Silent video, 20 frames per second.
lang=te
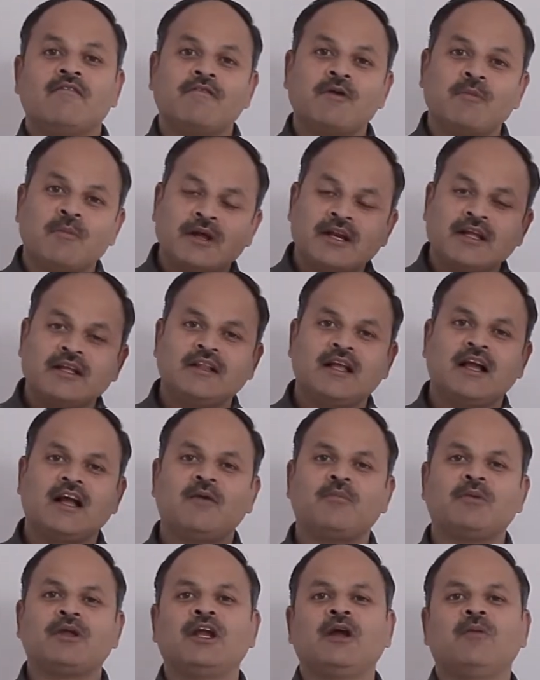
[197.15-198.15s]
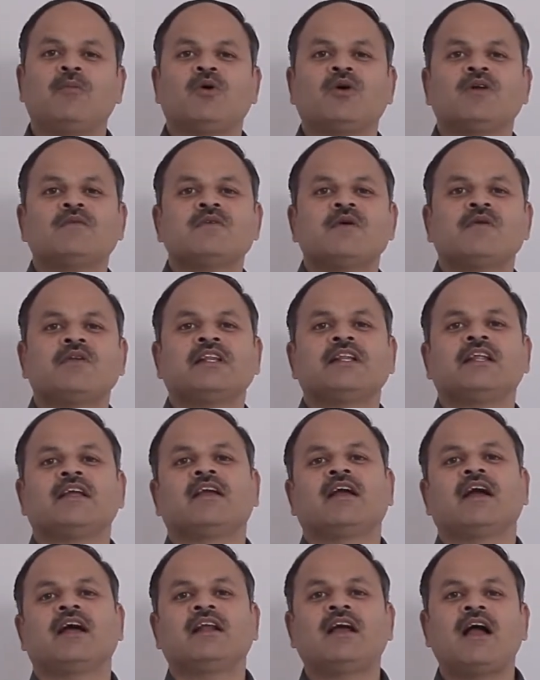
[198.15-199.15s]
విపరీతంగా పెరిగిపోవడం జరిగింది
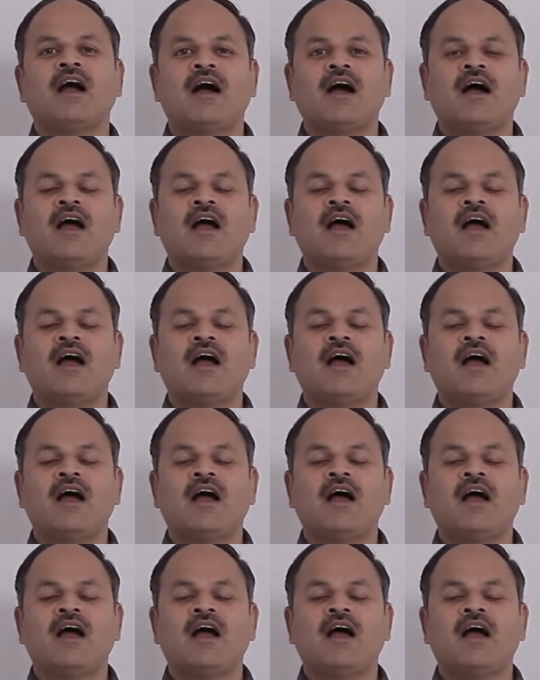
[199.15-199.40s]
కనుక